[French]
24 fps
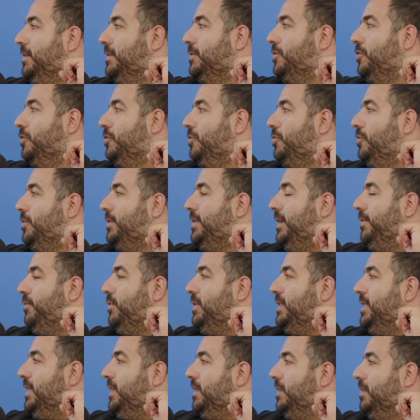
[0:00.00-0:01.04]
je, tiens à vous le
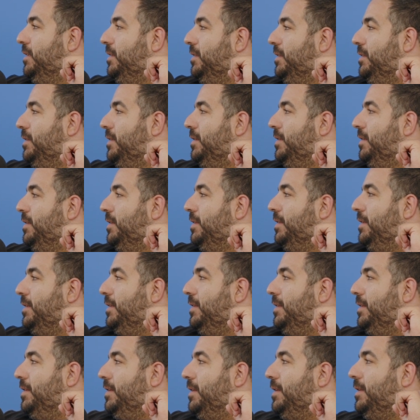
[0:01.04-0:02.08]
dire. Hein? C'est
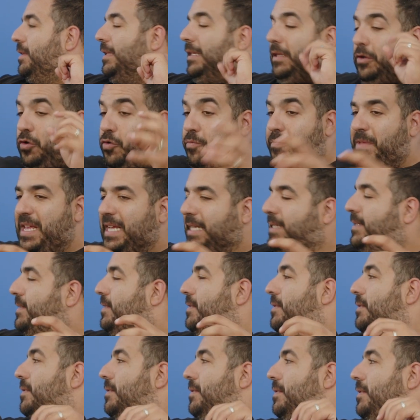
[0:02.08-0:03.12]
comme Le mix.
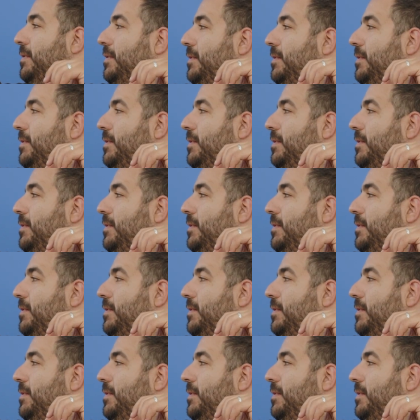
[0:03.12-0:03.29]
Oui,